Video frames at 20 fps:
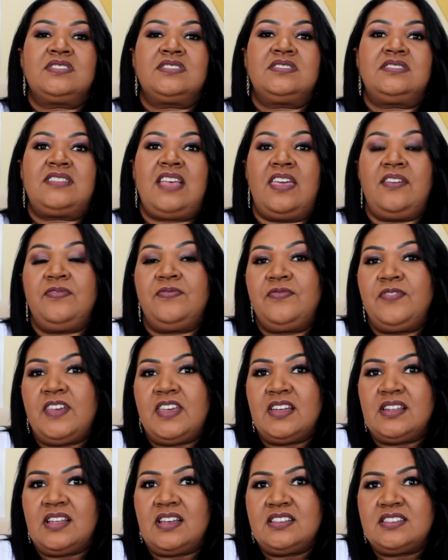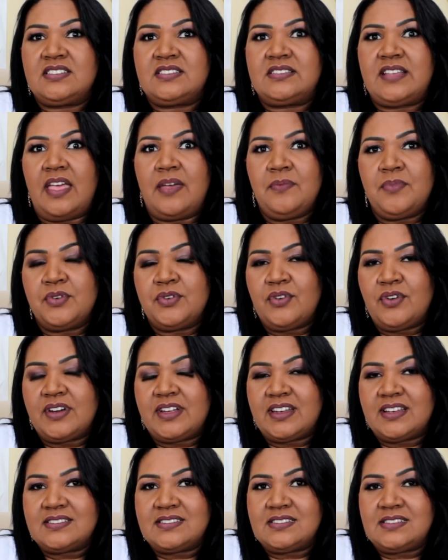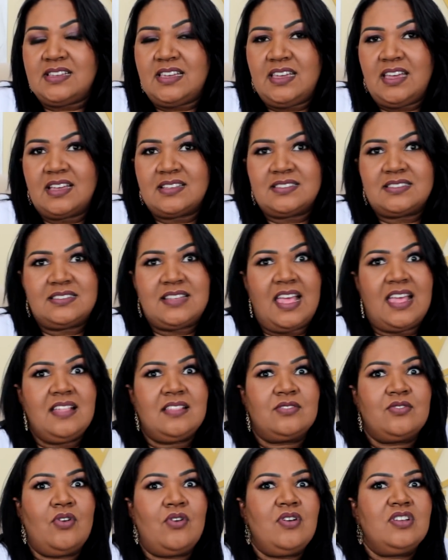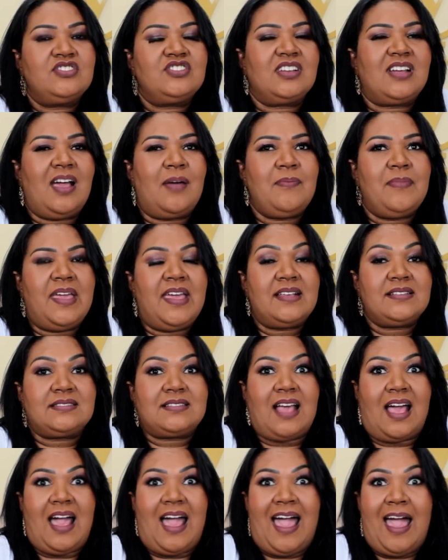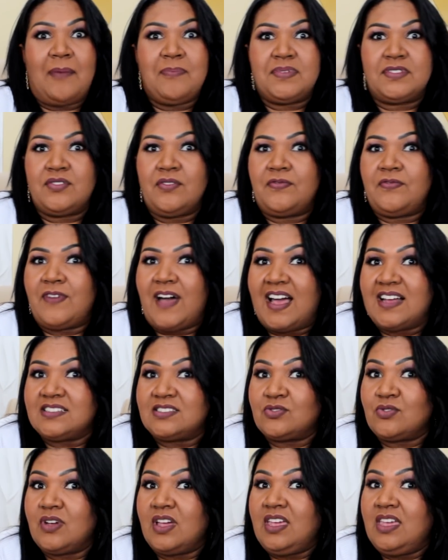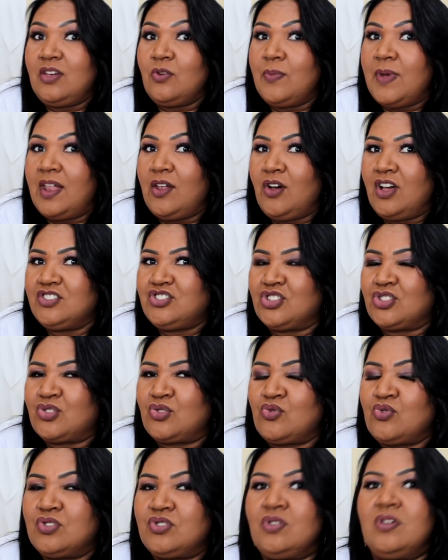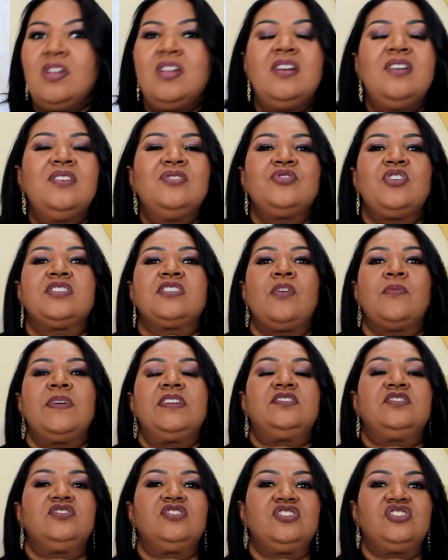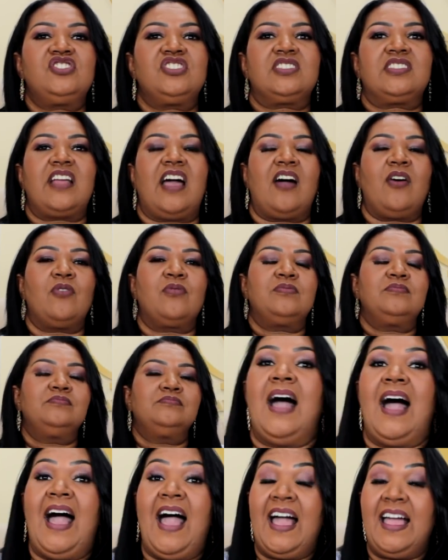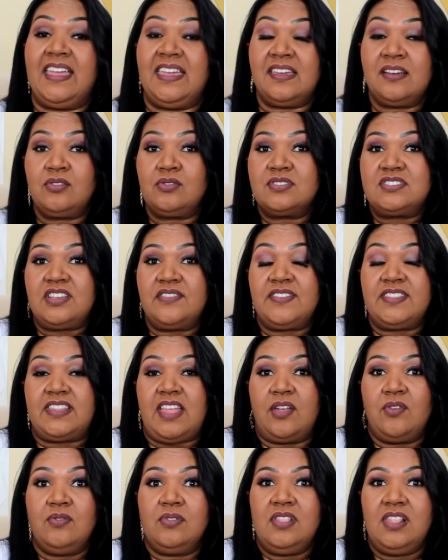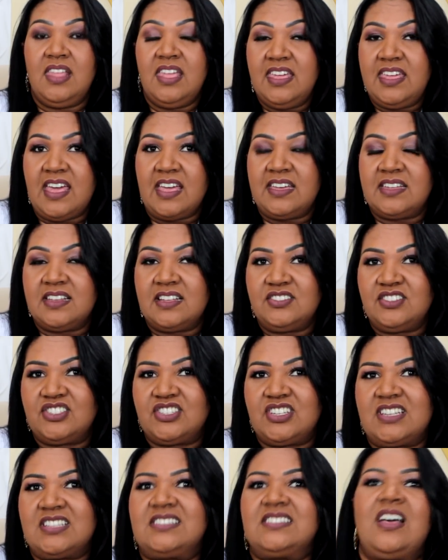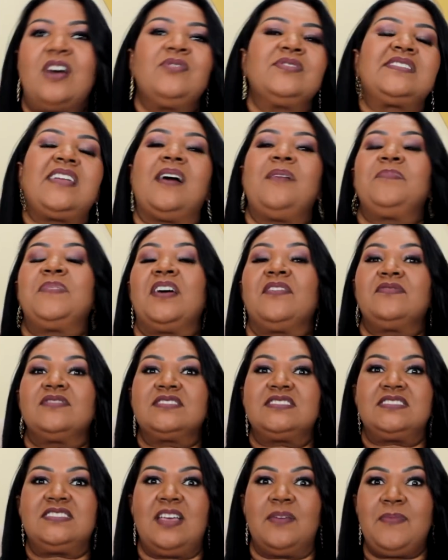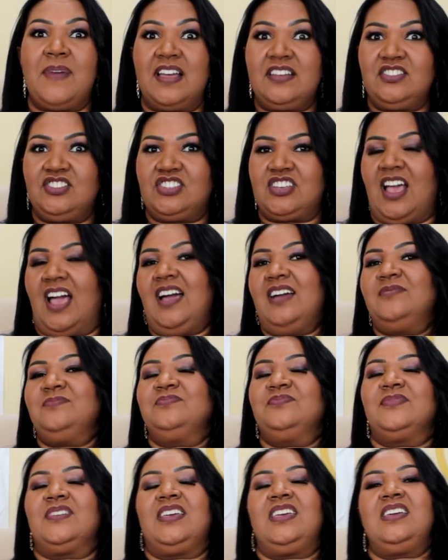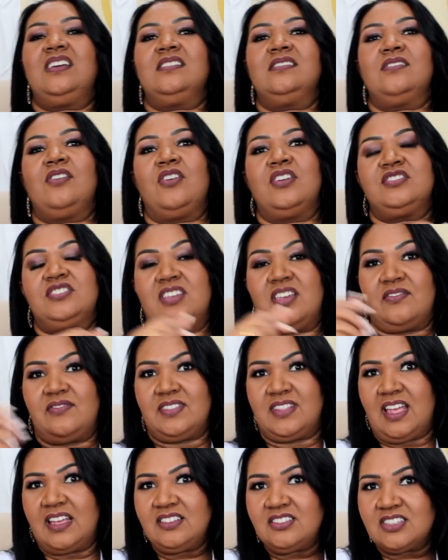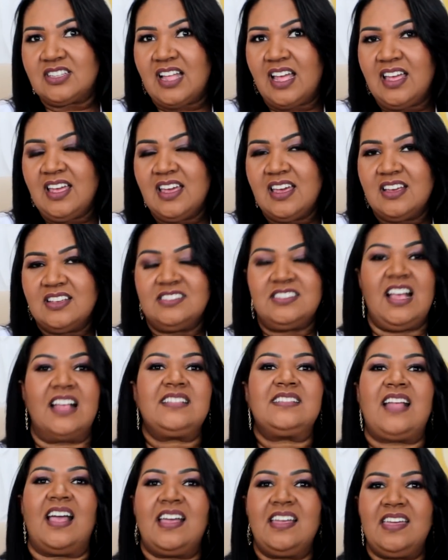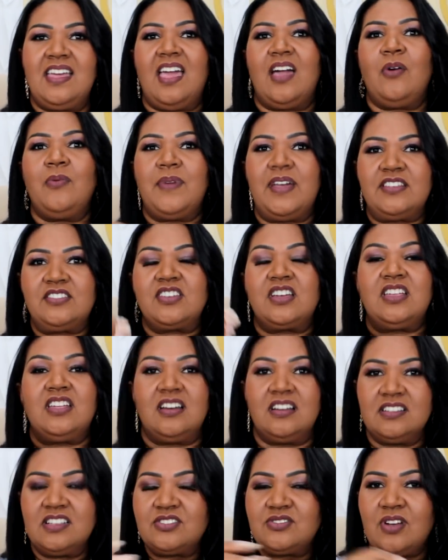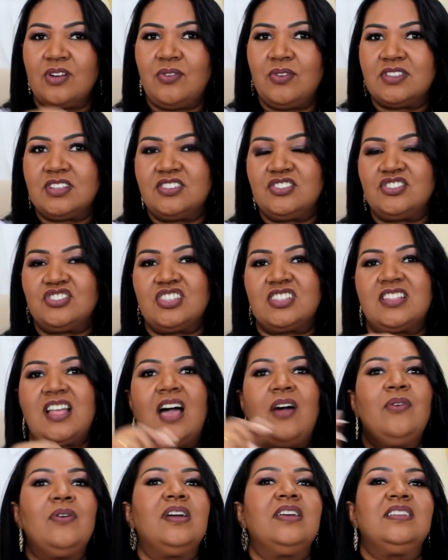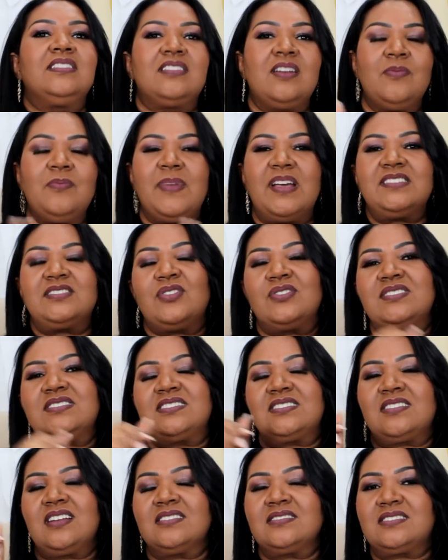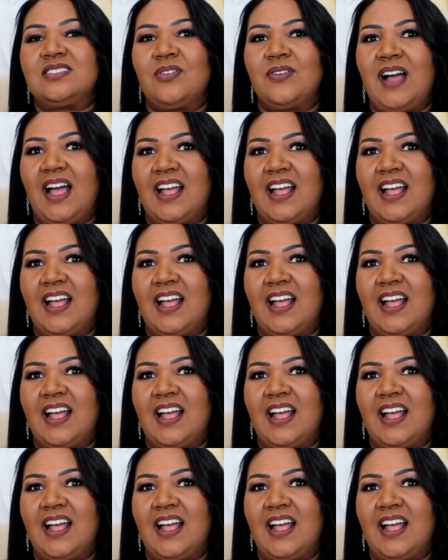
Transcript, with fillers: sem filas, sem burocracia, sem dor de cabeça, rápido, fácil e o melhor de tudo, totalmente digital. Ah, inclusive tem um link aqui na descrição, tá, para você baixar e lógica evidente, né? Já está aí realmente criando a sua conta digital e também solicitando seu